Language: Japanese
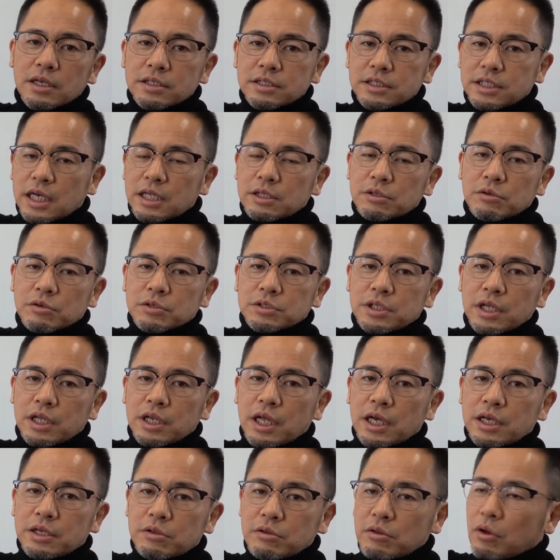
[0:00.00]
ちゃんとして
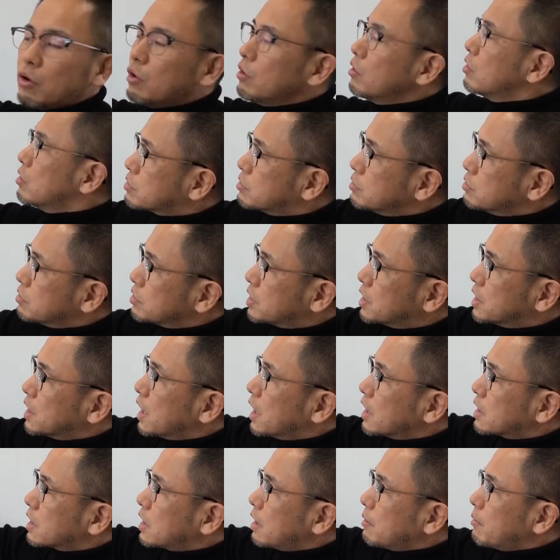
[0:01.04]
ないと空気
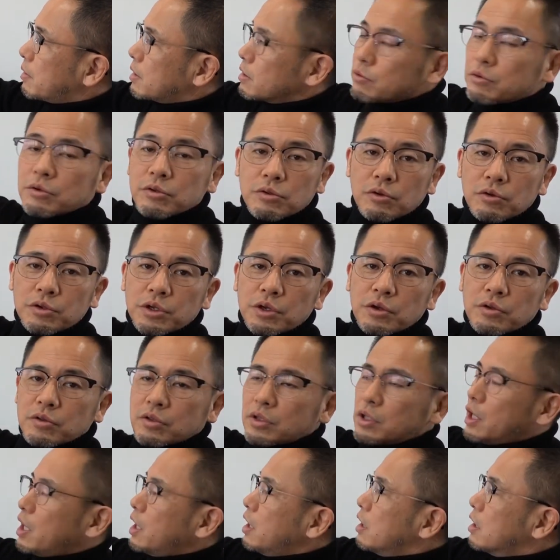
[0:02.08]
が温まることによっ
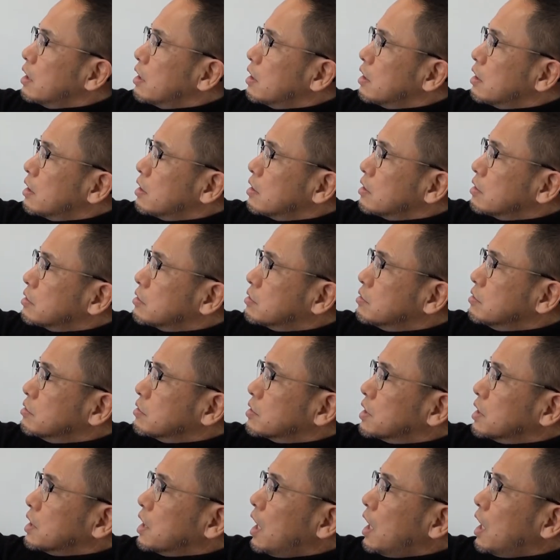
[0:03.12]
て空気